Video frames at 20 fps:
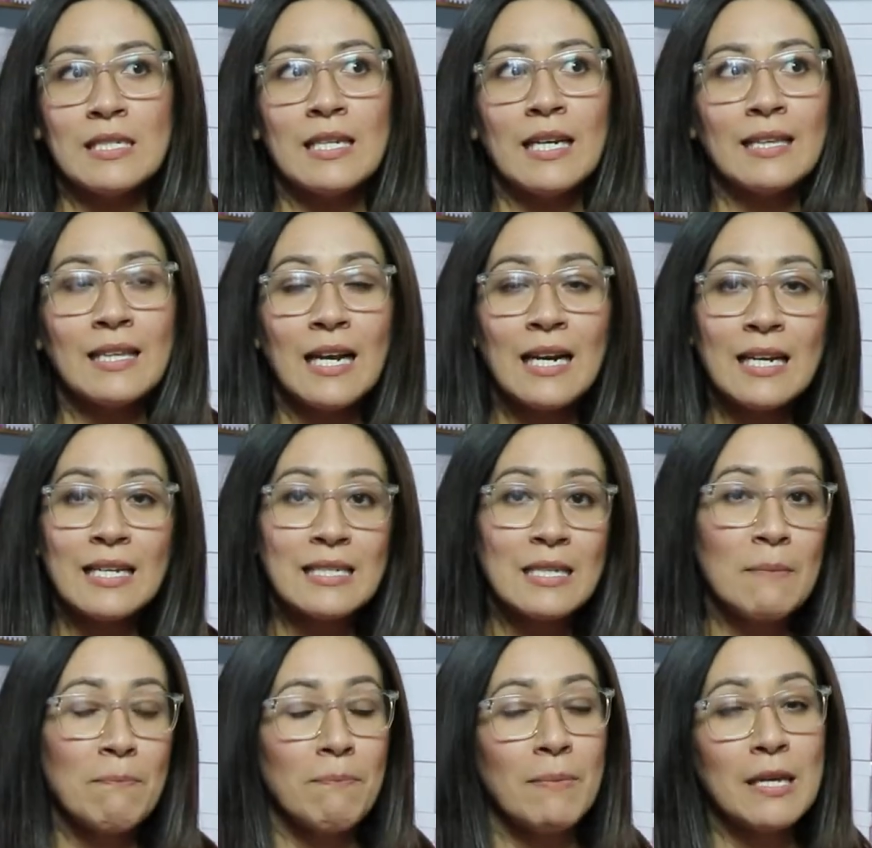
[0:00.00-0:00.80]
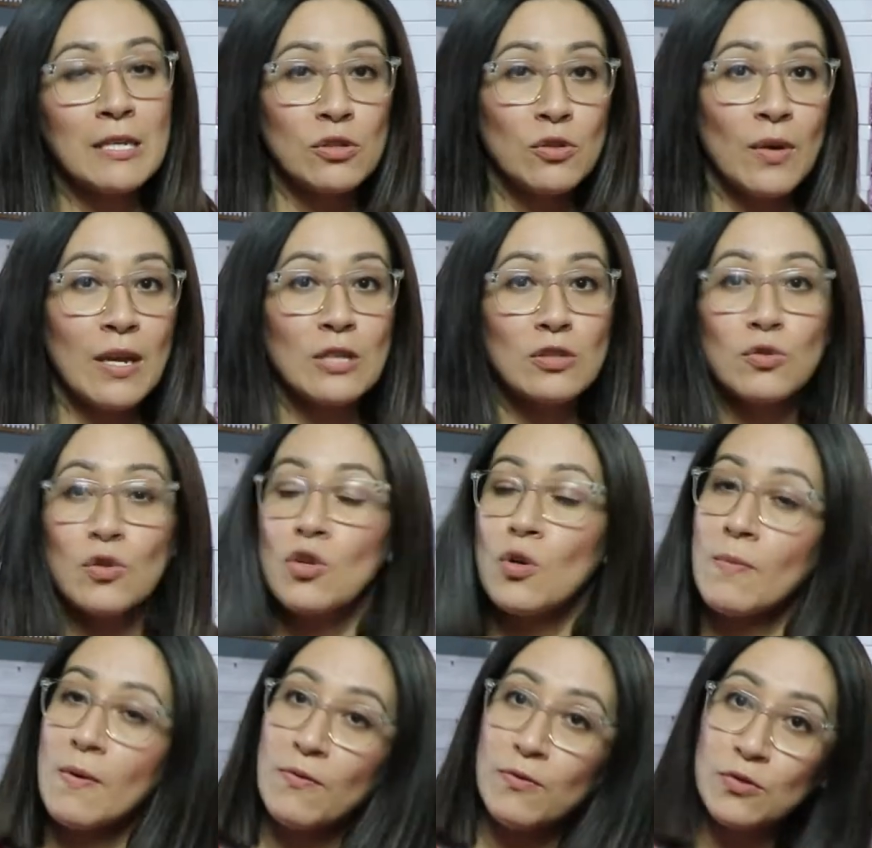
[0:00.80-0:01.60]
¿qué tal que si empiezo esto y
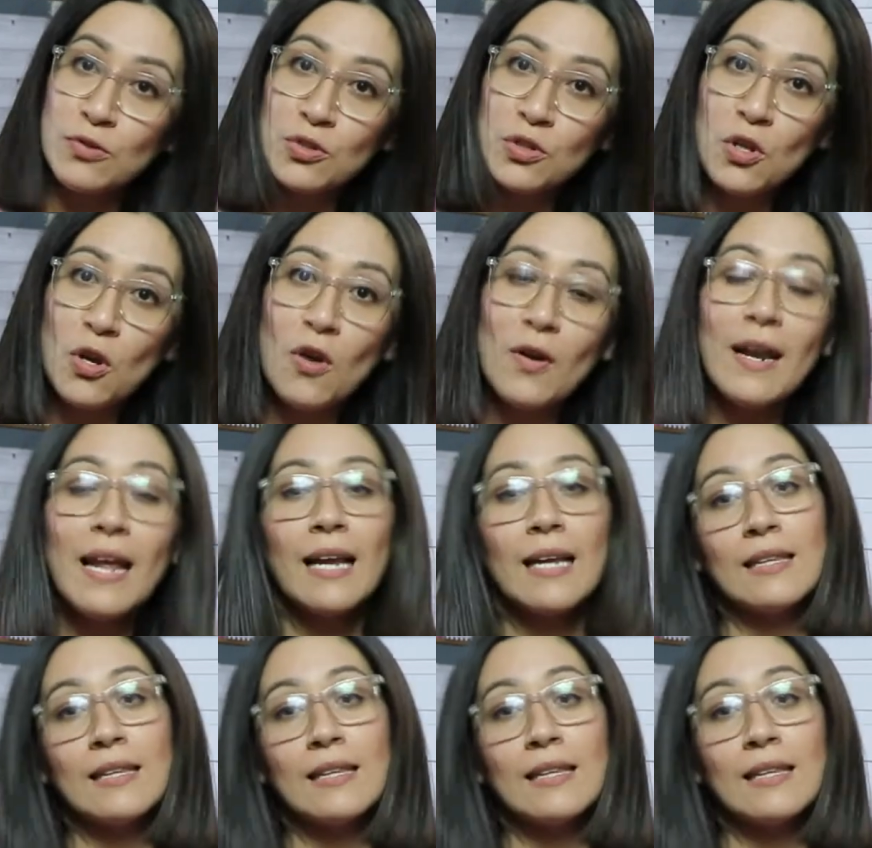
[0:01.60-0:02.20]
no me funciona?